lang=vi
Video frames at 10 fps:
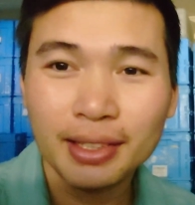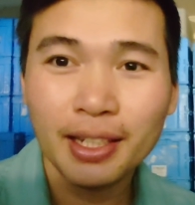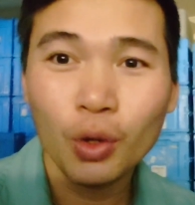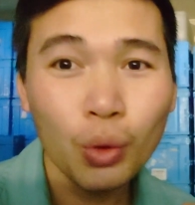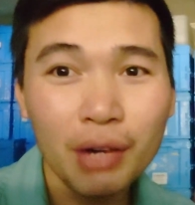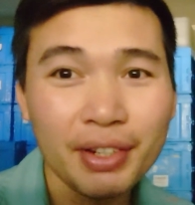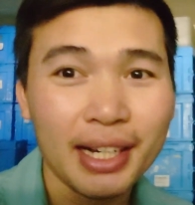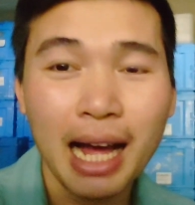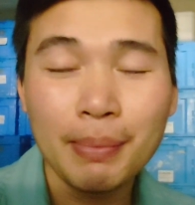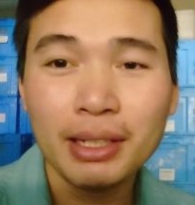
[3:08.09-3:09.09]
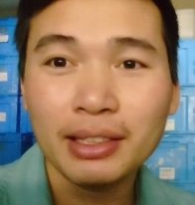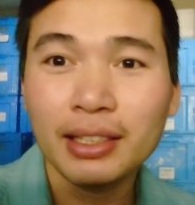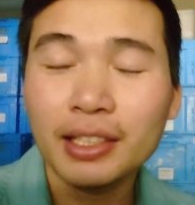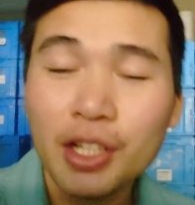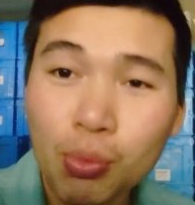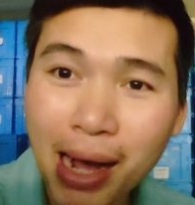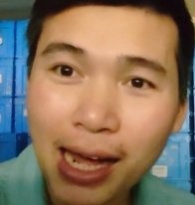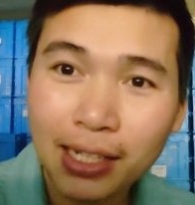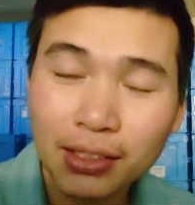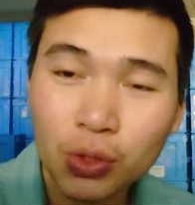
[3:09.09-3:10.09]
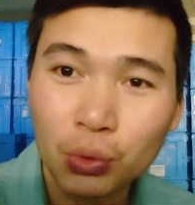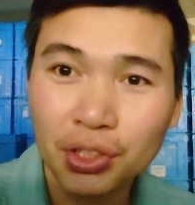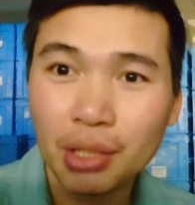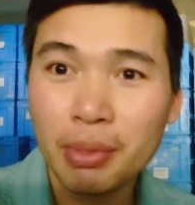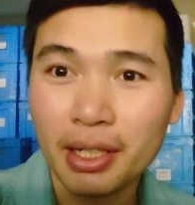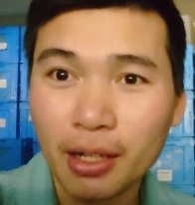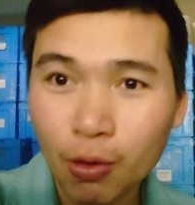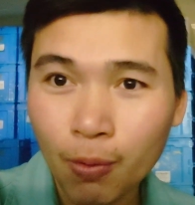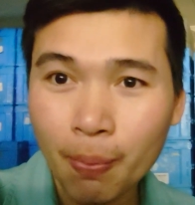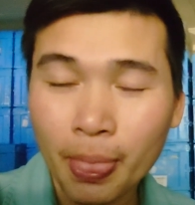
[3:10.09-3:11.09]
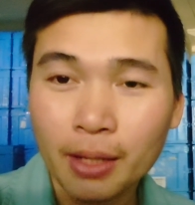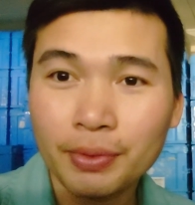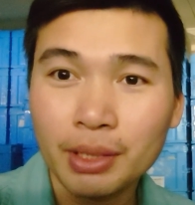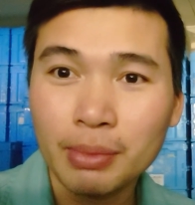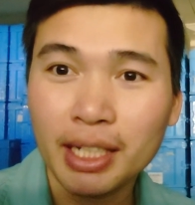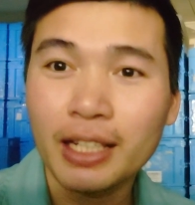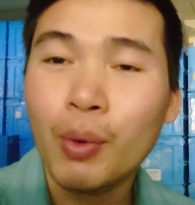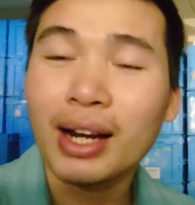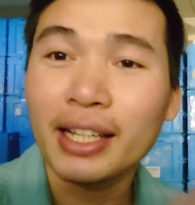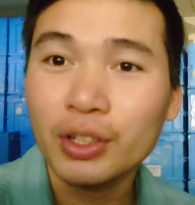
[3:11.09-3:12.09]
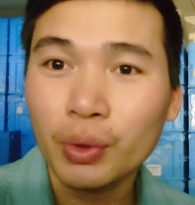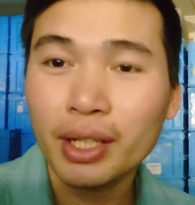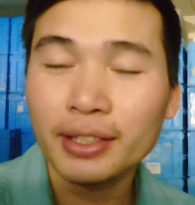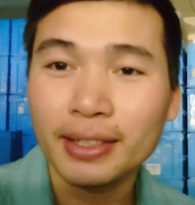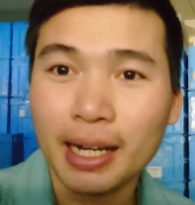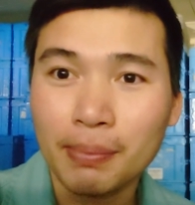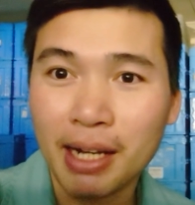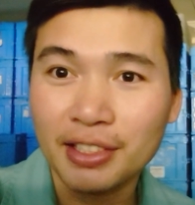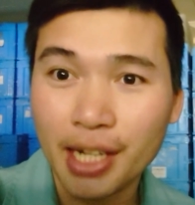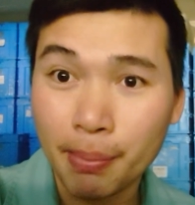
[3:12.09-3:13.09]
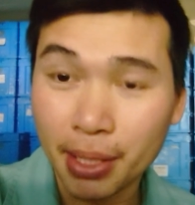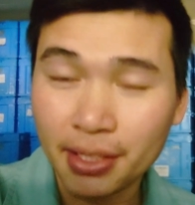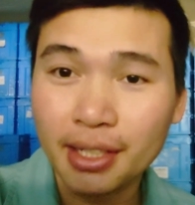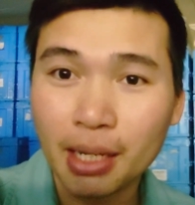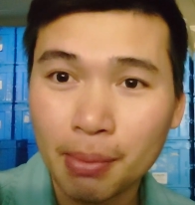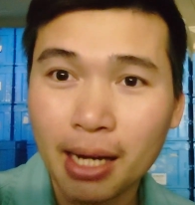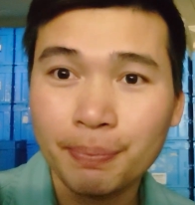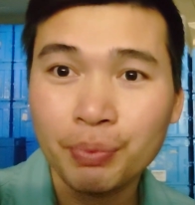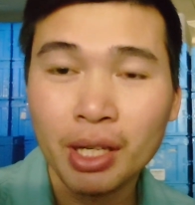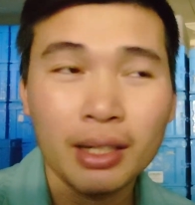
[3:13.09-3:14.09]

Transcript: Thì lúc ở Việt Nam á, thì nhiều bạn cũng chưa biết đâu, nhưng mà khi qua đây rồi á, thì các bạn sẽ biết nha các bạn.